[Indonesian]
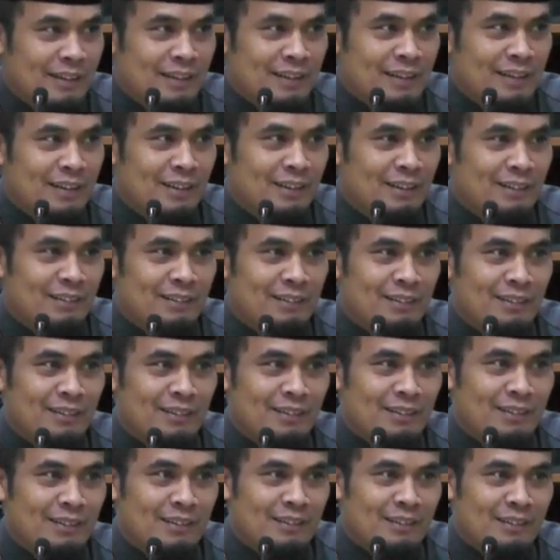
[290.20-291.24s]

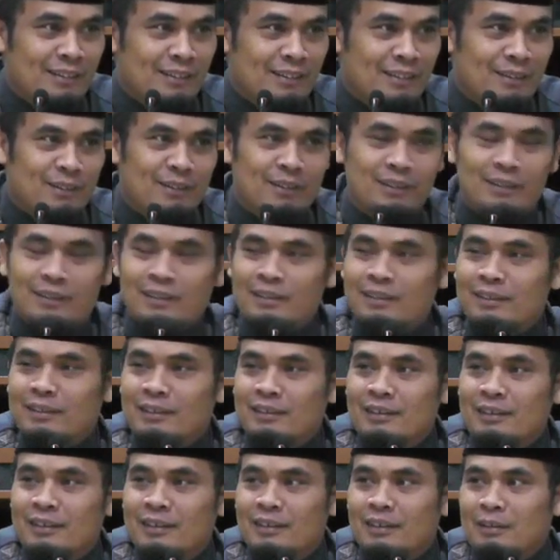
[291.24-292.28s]
Allah, ini
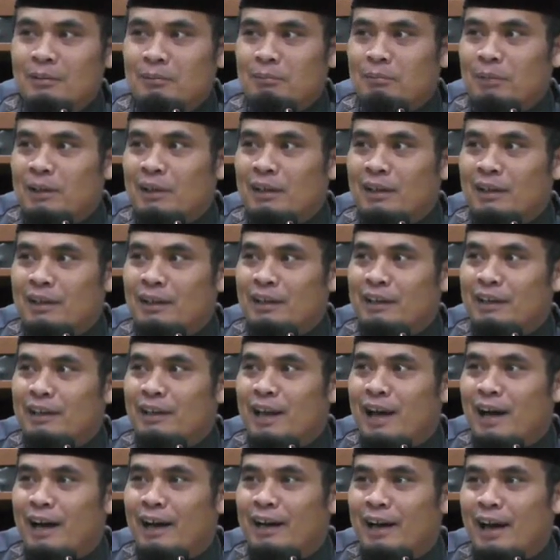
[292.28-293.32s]
pada
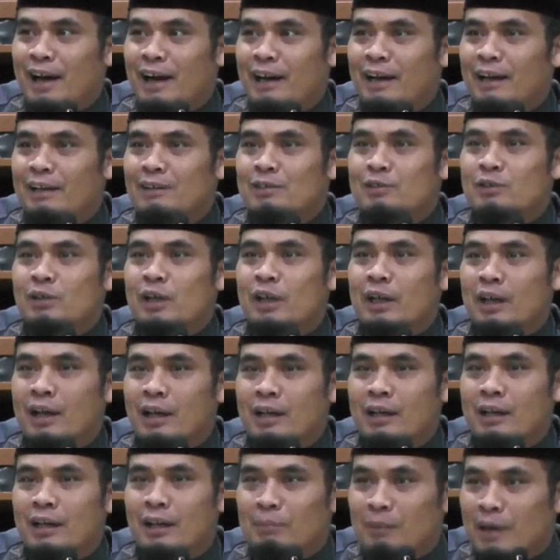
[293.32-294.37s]
kehilangan akal
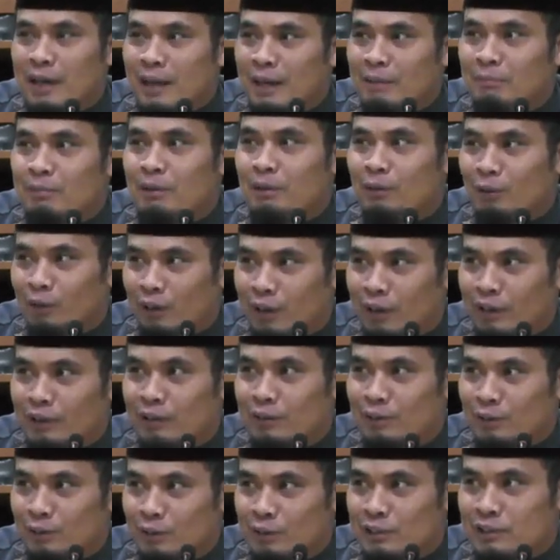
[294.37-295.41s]
sehat lama-lama orang
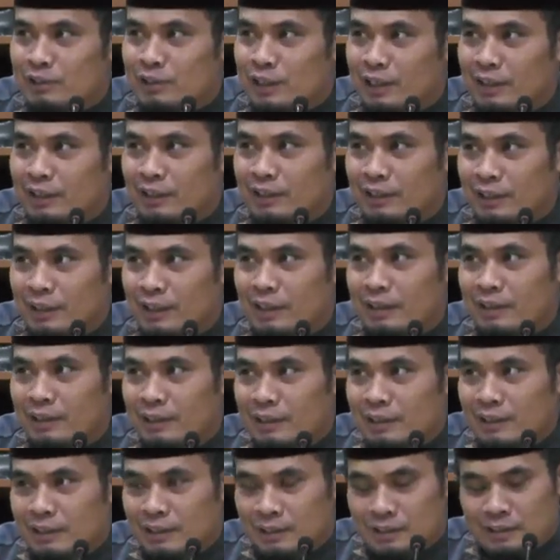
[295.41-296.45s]
Indonesia ini ya.
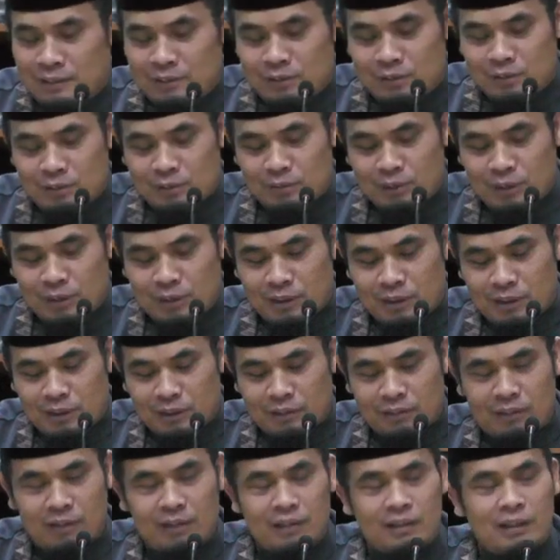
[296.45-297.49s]

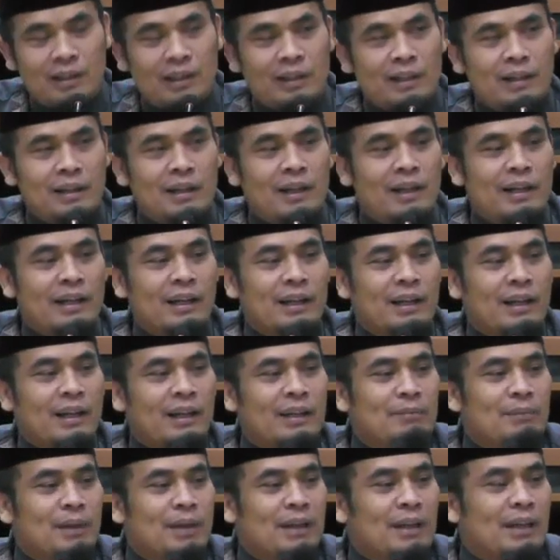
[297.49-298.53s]
Subhanallah, kayak nggak ada
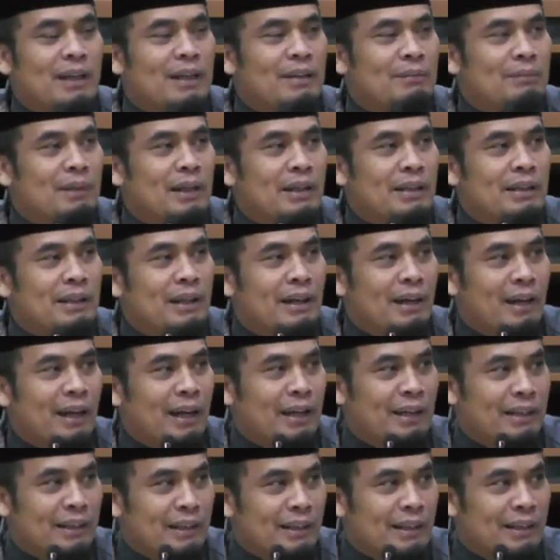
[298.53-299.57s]
kalimat-kalimat yang
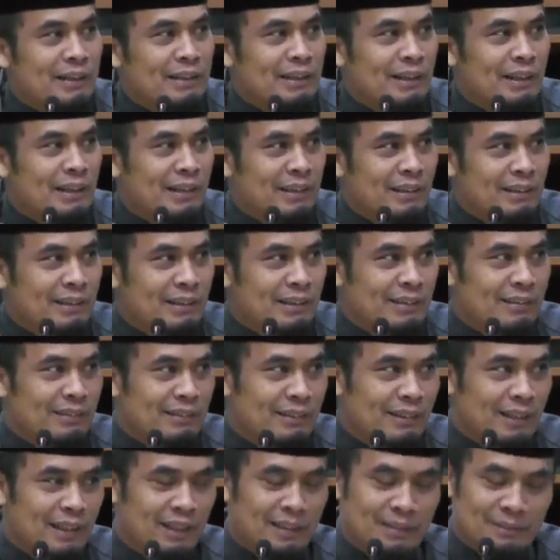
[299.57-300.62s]
lain aja lagi gitu
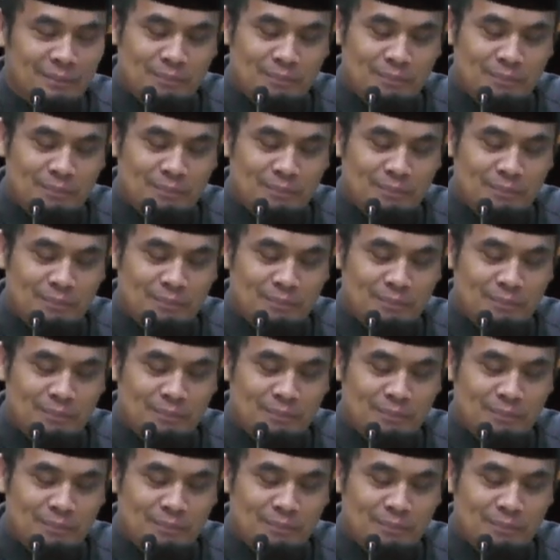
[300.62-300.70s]
ya.